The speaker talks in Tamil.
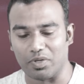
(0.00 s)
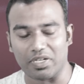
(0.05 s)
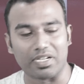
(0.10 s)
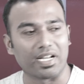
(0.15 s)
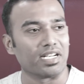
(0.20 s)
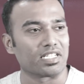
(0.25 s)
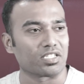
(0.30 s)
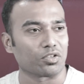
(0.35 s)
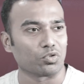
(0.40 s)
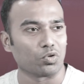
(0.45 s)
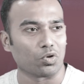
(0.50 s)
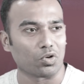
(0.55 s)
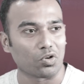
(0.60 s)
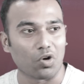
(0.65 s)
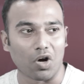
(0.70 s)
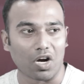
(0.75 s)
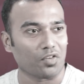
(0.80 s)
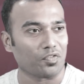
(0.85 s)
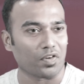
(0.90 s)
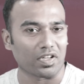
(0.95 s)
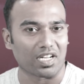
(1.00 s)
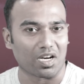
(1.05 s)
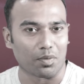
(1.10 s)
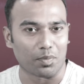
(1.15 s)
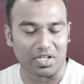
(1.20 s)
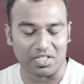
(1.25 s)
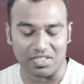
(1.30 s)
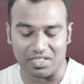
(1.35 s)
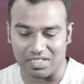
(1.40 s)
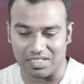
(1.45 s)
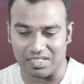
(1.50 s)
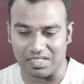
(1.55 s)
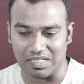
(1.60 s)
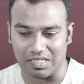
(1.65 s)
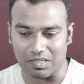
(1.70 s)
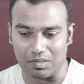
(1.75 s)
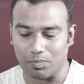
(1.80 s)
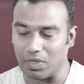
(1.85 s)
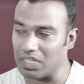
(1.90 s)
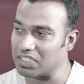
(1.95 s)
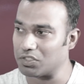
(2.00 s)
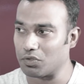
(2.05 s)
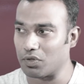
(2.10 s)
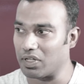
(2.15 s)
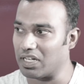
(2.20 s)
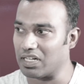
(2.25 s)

பில்கேட்ஸ் வந்து ஒரு காட் ஃபாதராக மாதிரி தான் பார்த்துட்டு